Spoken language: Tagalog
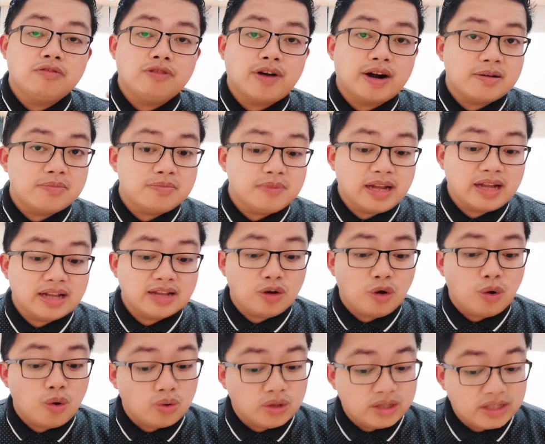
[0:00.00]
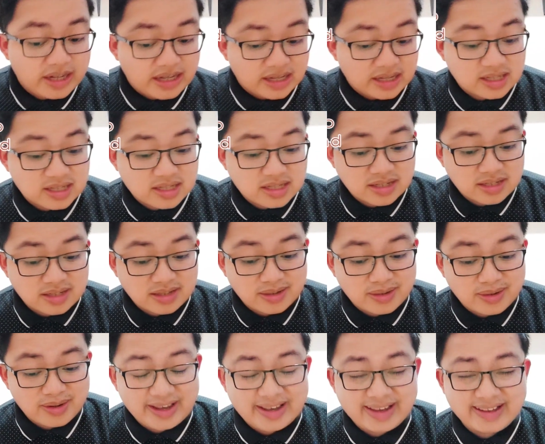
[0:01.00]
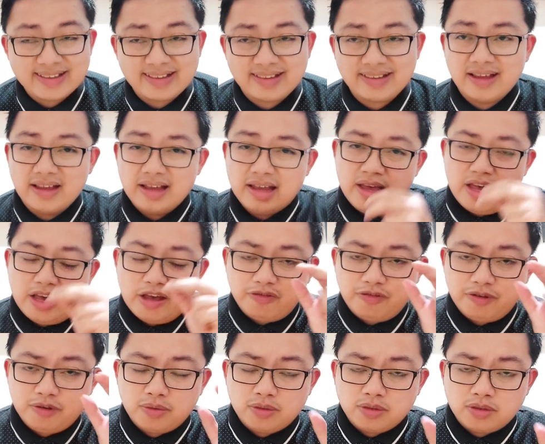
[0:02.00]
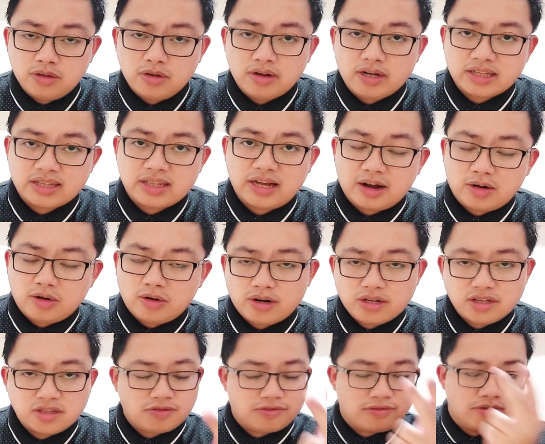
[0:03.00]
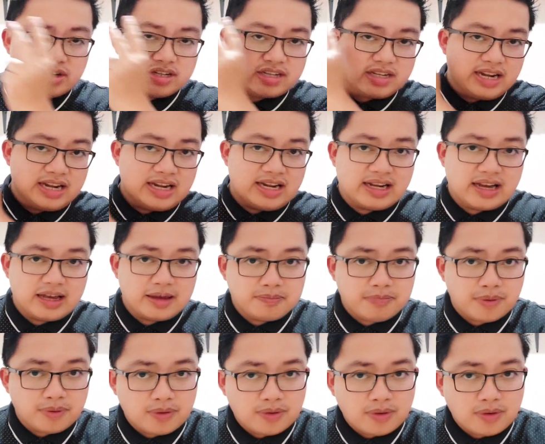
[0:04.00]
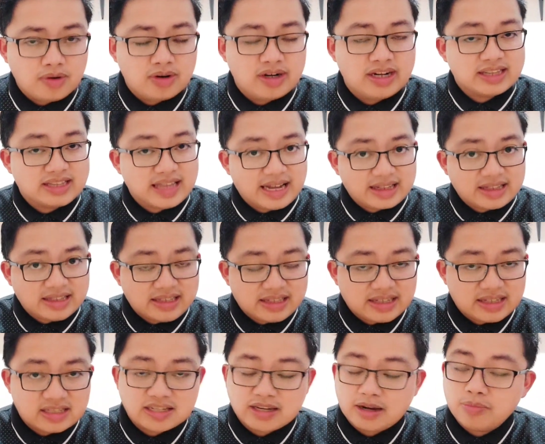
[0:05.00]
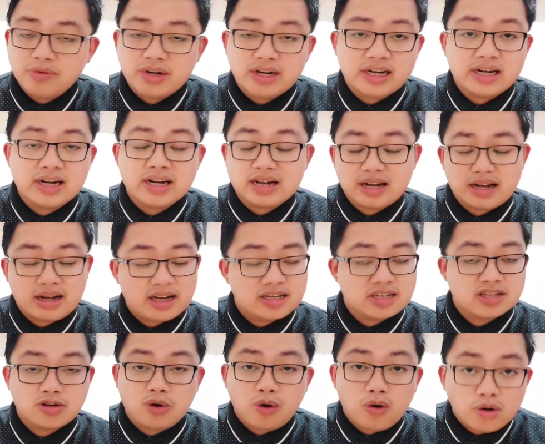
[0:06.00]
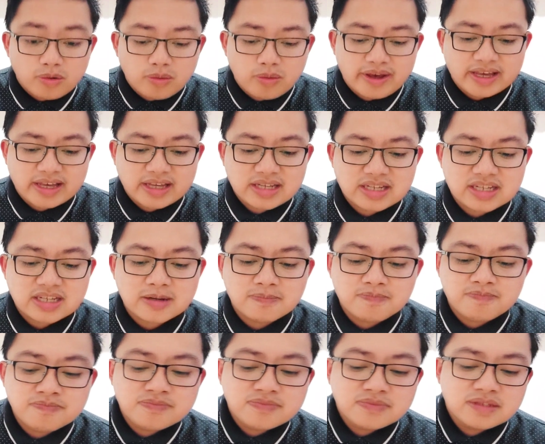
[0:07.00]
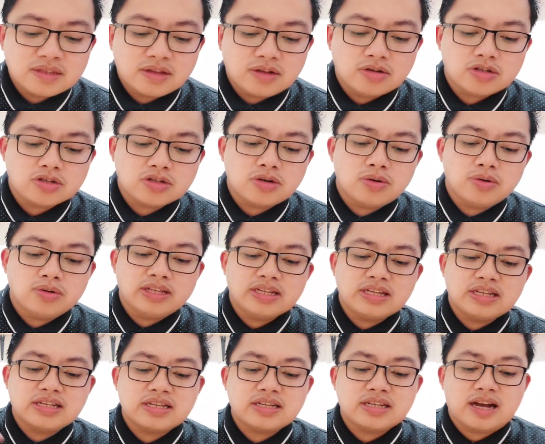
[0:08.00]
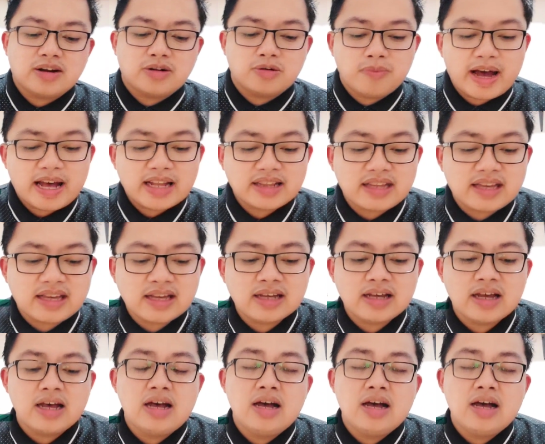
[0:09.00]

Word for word: farmland owners no and if you would look at the accords of course ilalagay po ulit natin yan somewhere as always no so this is aromatic